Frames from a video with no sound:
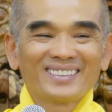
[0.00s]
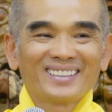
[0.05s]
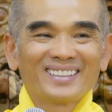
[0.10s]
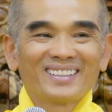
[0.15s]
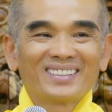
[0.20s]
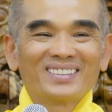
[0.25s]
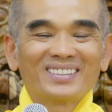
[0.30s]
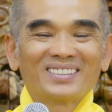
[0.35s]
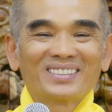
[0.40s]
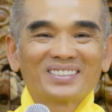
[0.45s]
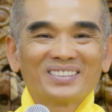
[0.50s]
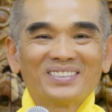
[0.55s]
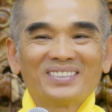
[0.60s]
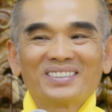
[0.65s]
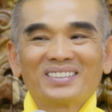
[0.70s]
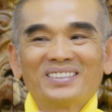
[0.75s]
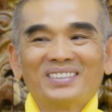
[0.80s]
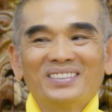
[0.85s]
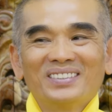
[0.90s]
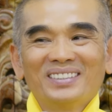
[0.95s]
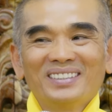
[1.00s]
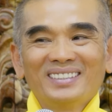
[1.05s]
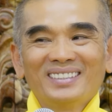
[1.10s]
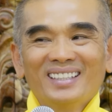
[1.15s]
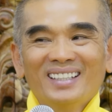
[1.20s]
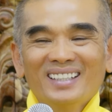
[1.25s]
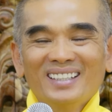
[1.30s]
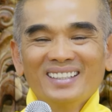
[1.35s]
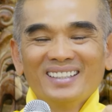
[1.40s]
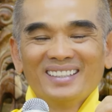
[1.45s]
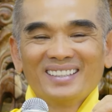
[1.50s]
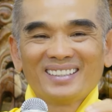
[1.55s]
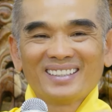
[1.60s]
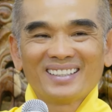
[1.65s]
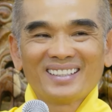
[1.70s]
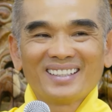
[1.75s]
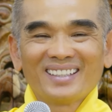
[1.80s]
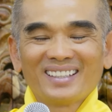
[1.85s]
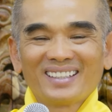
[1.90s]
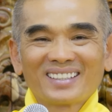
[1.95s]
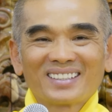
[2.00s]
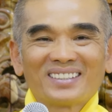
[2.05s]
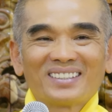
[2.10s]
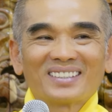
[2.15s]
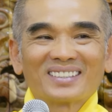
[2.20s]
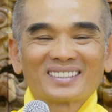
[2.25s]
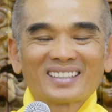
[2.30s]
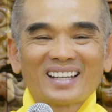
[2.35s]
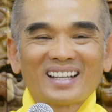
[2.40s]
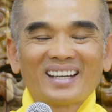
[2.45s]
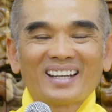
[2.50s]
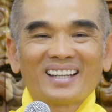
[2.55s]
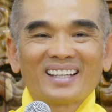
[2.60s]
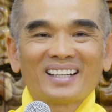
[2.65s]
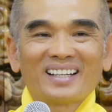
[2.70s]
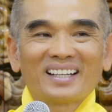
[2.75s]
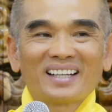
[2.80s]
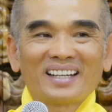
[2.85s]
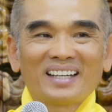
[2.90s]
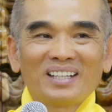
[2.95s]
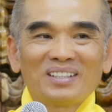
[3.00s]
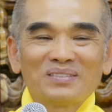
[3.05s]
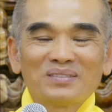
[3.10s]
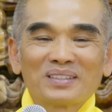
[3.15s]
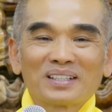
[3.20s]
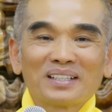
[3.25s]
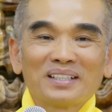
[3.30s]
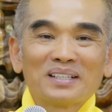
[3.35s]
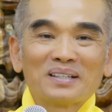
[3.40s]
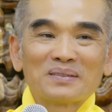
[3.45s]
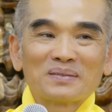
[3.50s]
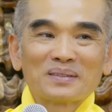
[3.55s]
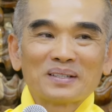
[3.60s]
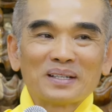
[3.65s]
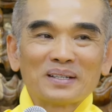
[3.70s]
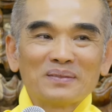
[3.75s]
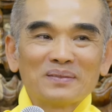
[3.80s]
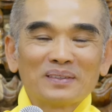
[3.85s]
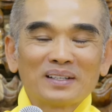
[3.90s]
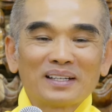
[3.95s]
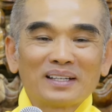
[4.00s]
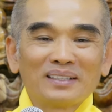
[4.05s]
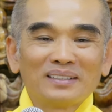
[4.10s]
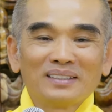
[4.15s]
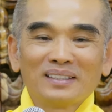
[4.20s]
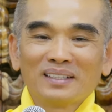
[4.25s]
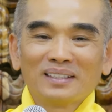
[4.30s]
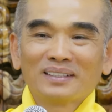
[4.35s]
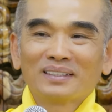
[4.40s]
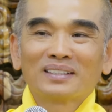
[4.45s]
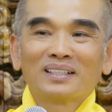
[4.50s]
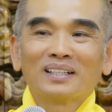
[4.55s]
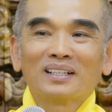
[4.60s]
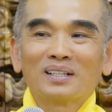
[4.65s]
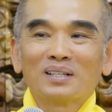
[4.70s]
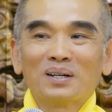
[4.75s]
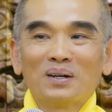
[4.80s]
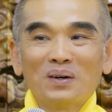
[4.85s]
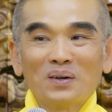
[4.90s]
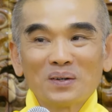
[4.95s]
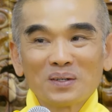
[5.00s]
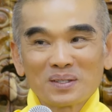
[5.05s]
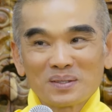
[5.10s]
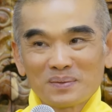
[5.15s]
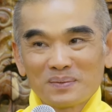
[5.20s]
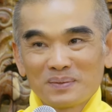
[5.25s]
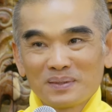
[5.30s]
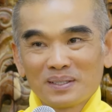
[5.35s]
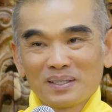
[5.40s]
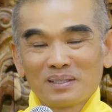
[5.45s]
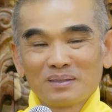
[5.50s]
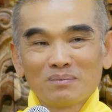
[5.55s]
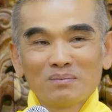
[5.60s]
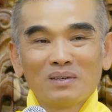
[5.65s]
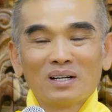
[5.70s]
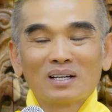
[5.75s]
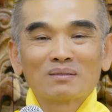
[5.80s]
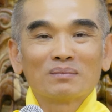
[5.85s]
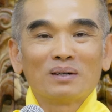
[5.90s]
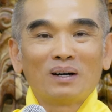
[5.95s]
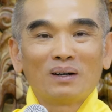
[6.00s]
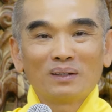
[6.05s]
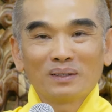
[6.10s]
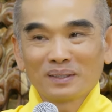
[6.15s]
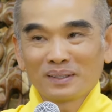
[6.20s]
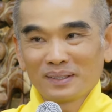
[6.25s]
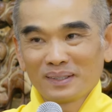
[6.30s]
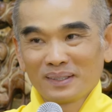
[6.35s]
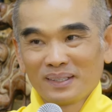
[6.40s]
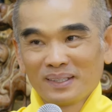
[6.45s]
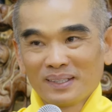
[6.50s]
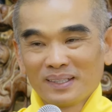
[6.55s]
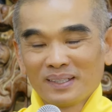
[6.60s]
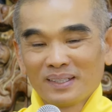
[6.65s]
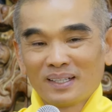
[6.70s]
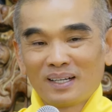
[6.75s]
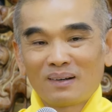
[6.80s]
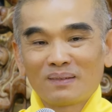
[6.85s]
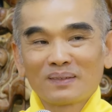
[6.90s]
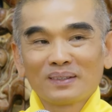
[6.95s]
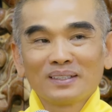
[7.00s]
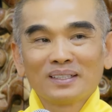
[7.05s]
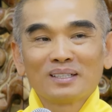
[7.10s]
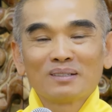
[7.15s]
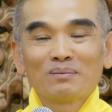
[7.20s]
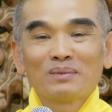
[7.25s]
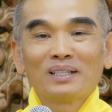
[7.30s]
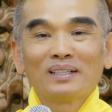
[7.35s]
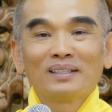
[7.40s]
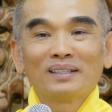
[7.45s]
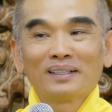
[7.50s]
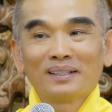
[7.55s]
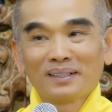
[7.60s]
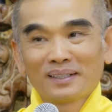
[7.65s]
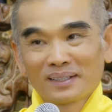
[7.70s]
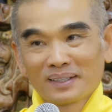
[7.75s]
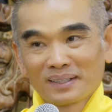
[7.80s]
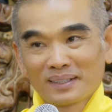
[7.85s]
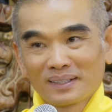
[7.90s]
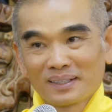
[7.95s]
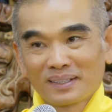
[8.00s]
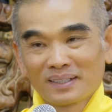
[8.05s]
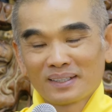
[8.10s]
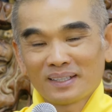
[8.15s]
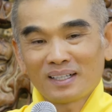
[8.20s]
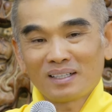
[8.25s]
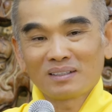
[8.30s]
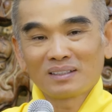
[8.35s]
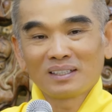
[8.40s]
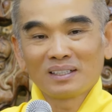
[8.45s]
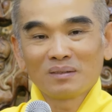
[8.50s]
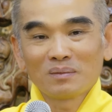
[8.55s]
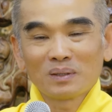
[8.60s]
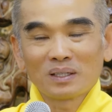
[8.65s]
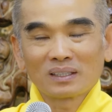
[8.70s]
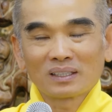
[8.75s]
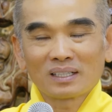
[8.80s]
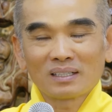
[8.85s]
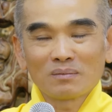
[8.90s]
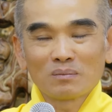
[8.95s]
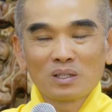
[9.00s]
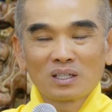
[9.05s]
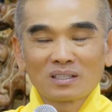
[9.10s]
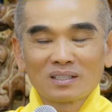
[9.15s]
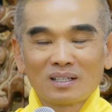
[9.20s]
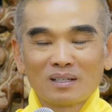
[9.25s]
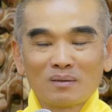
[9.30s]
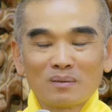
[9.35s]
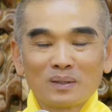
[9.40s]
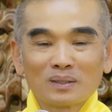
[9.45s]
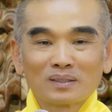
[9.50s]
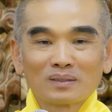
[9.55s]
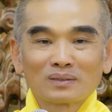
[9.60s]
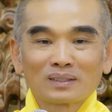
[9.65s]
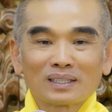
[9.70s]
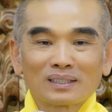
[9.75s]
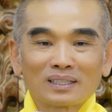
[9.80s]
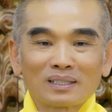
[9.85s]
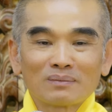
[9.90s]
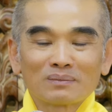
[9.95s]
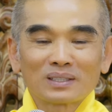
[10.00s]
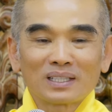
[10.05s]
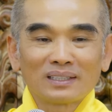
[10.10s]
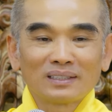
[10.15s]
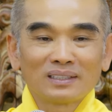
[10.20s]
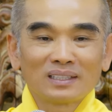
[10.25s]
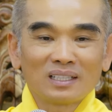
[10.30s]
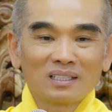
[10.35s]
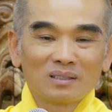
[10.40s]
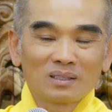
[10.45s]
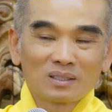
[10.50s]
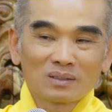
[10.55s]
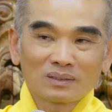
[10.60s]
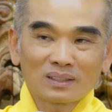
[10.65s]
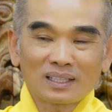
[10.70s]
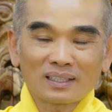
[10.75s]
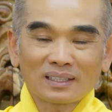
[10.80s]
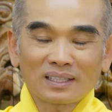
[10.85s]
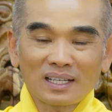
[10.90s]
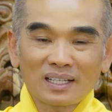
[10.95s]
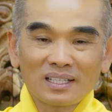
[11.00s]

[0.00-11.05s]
nhìn còn xua đuổi, nhìn còn đè ém. Cái vọng niệm là nhìn cực khổ lắm, nhìn mệt mỏi, không có nhìn bình thường. Nếu mà tới mức độ mà chúng ta tâm thanh tịnh, chúng ta